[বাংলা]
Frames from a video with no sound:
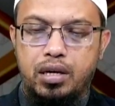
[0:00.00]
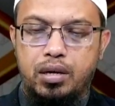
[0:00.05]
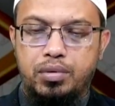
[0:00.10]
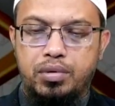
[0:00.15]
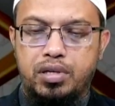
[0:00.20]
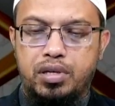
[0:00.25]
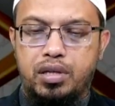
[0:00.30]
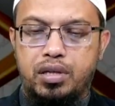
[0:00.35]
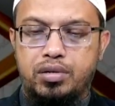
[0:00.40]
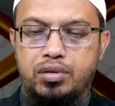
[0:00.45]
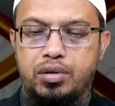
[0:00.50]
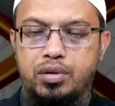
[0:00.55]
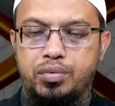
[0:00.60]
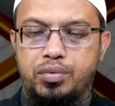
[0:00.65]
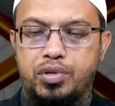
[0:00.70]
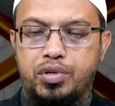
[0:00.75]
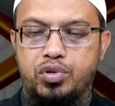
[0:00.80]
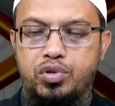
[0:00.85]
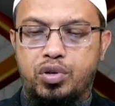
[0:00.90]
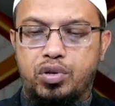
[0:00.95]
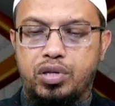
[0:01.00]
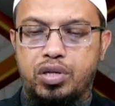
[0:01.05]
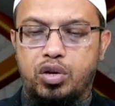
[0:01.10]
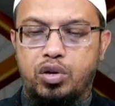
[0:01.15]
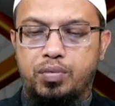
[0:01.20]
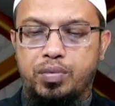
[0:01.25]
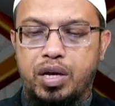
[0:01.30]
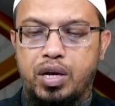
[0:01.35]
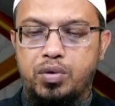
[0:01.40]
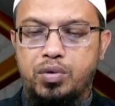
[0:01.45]
নবী সাল্লাহ সাল্লামের প্রতি শ্রদ্ধা
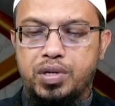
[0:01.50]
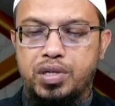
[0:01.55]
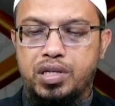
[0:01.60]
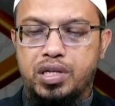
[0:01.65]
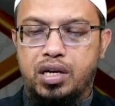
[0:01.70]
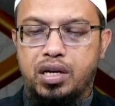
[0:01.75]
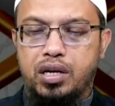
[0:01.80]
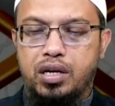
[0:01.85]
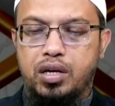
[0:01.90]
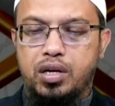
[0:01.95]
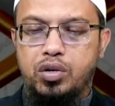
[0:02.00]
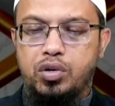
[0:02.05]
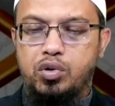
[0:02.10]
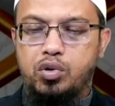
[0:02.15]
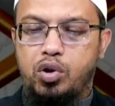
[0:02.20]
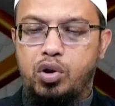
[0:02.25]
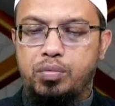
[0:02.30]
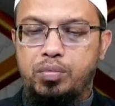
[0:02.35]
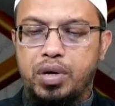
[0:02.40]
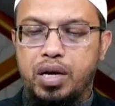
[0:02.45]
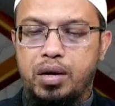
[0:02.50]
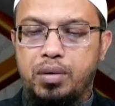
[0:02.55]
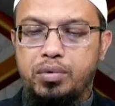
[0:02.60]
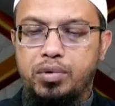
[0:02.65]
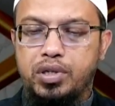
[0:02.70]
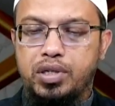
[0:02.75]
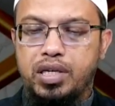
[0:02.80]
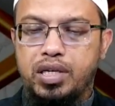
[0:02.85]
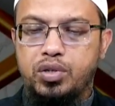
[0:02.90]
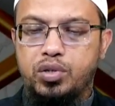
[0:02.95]
ও ভালোবাসা কম
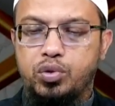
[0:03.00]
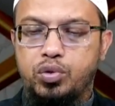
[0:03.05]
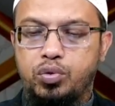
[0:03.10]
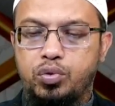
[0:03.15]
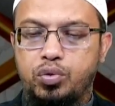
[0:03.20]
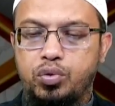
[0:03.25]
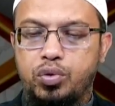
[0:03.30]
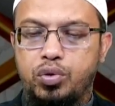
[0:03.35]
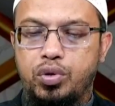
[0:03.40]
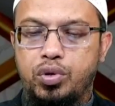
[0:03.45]
এমন কিছু